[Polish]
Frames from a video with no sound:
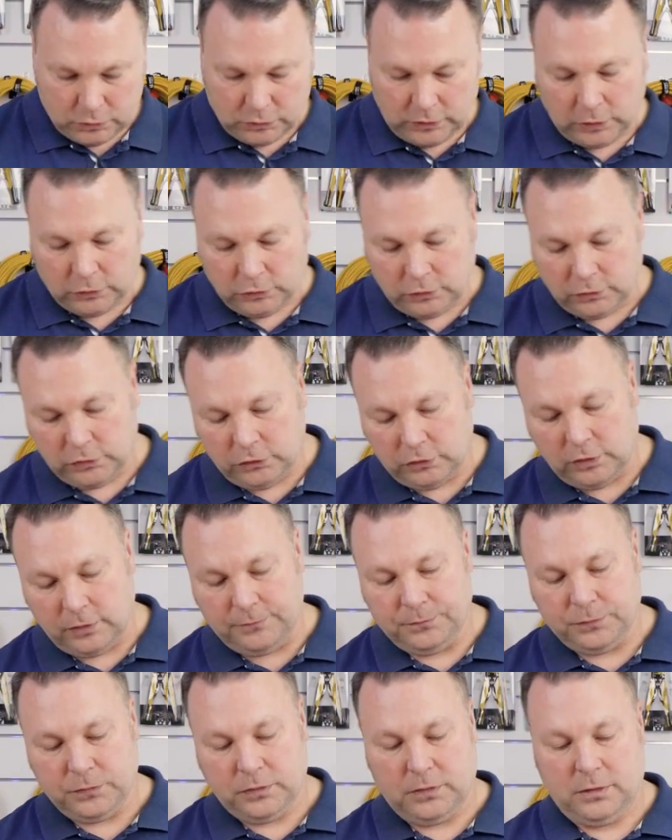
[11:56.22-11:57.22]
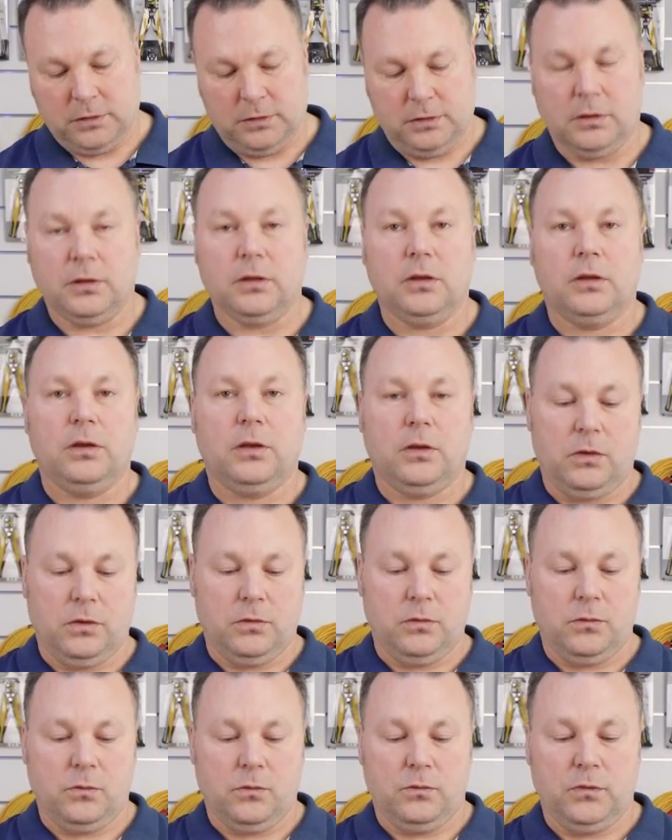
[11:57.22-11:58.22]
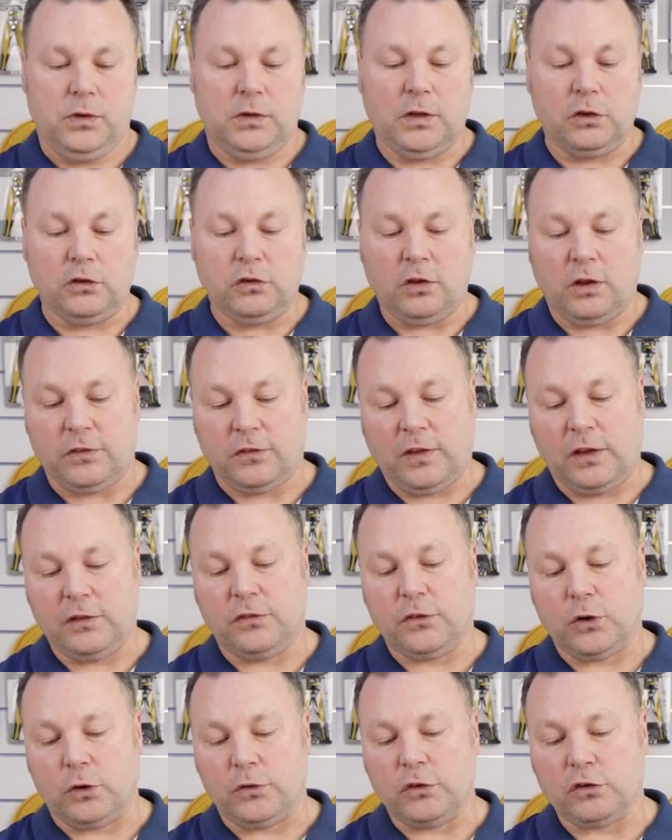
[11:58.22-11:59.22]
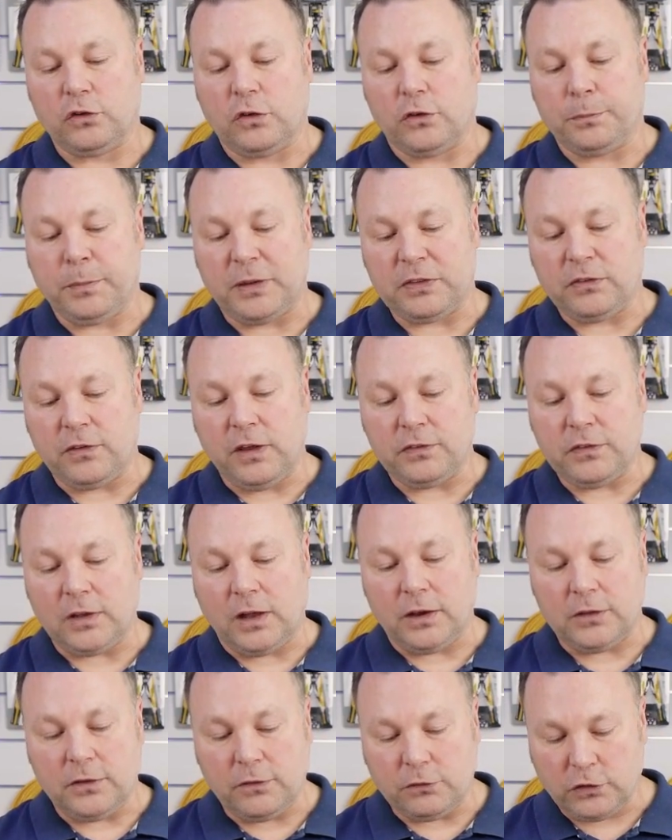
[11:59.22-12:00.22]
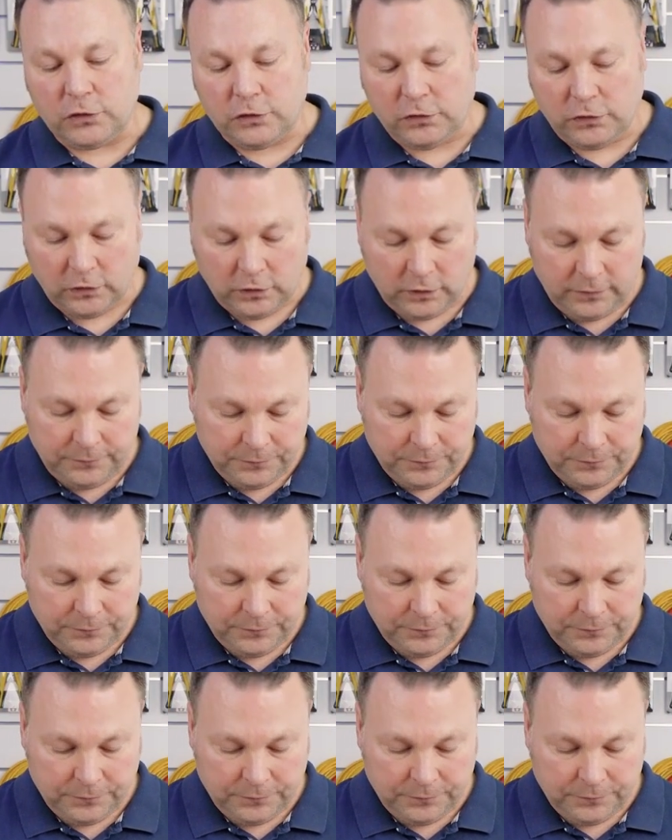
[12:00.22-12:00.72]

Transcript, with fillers: tutaj oczywiście widać z tej strony, że jest pacnięty, ale nie wszyscy